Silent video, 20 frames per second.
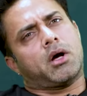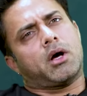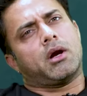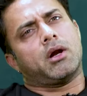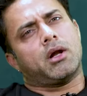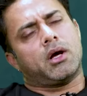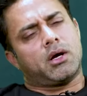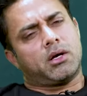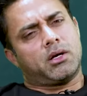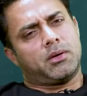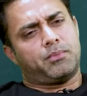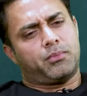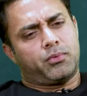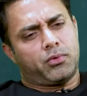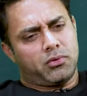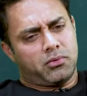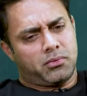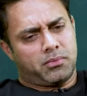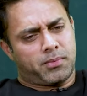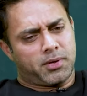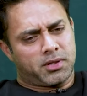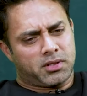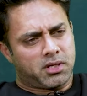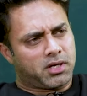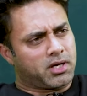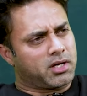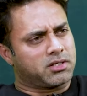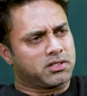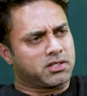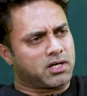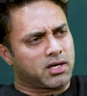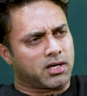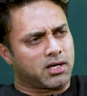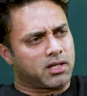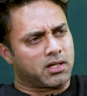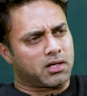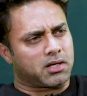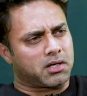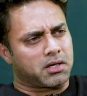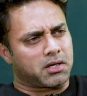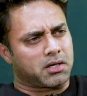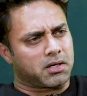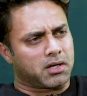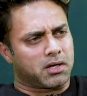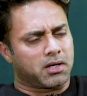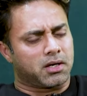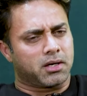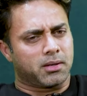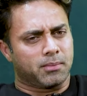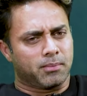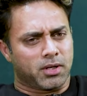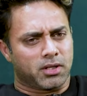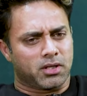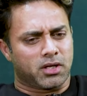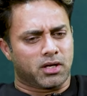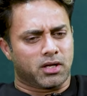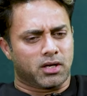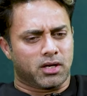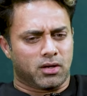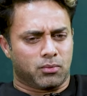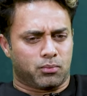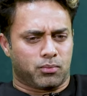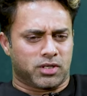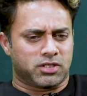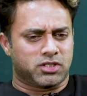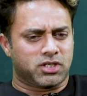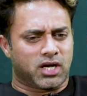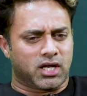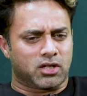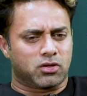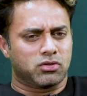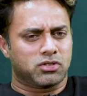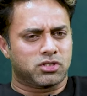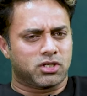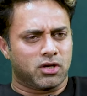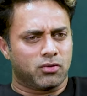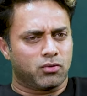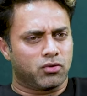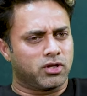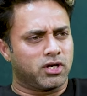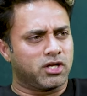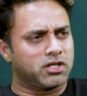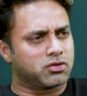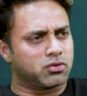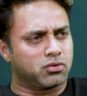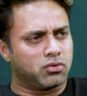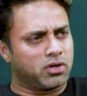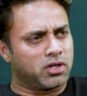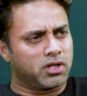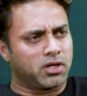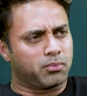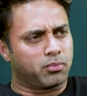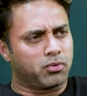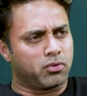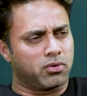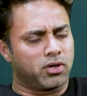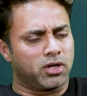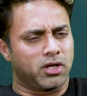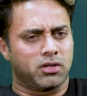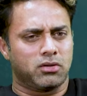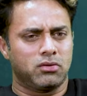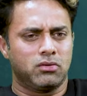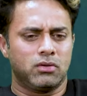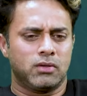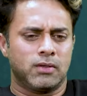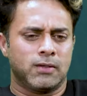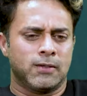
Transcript: అలాగే ఎప్పుడు పెద్దగా ఏం జరగలేదు అంటే మన దగ్గరికి మంచి కథ వస్తే వదిలేసుకున్నది ఎప్పుడు లేదు